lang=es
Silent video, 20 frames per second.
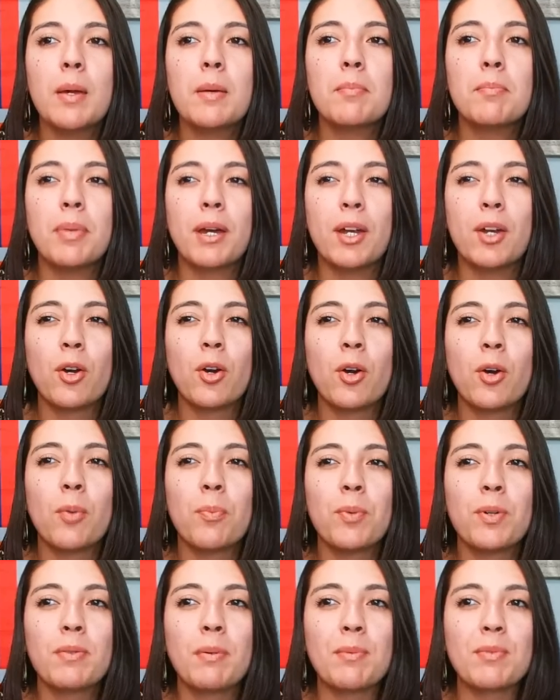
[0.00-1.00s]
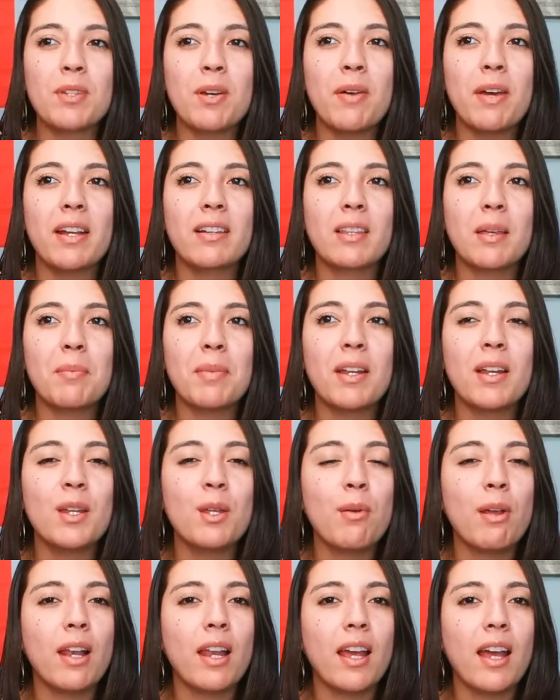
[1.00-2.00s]
Pero pues vamos a ver también a
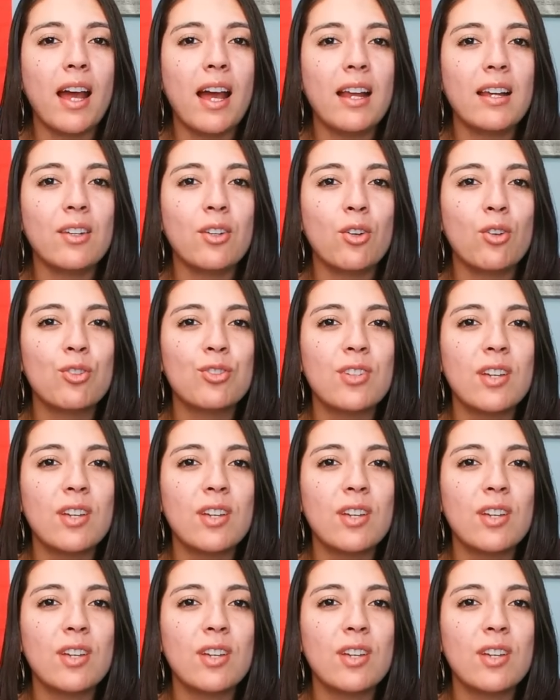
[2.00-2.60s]
nivel legal, ¿no?